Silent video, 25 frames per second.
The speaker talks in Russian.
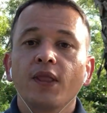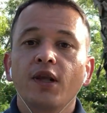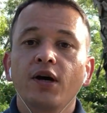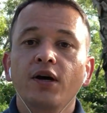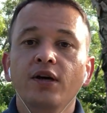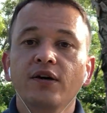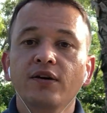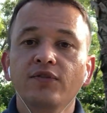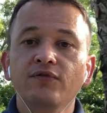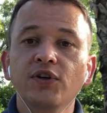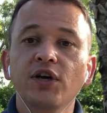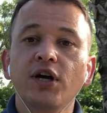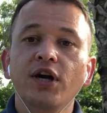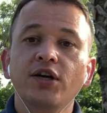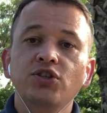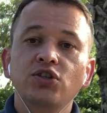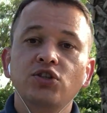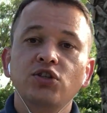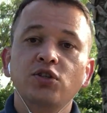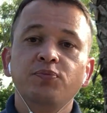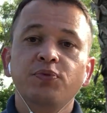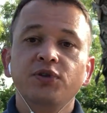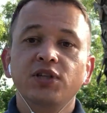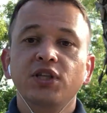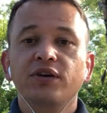а, вы
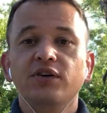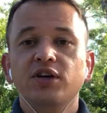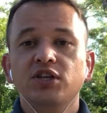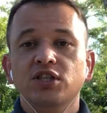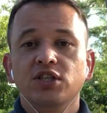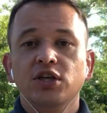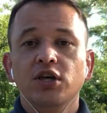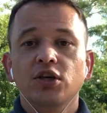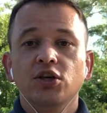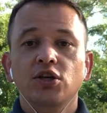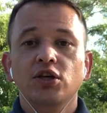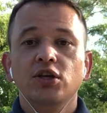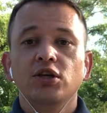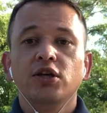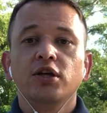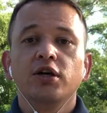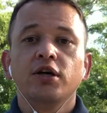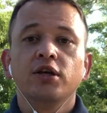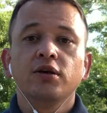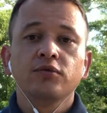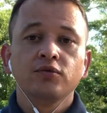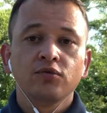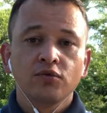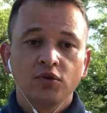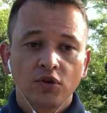хотите подавать
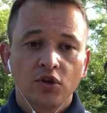какие-то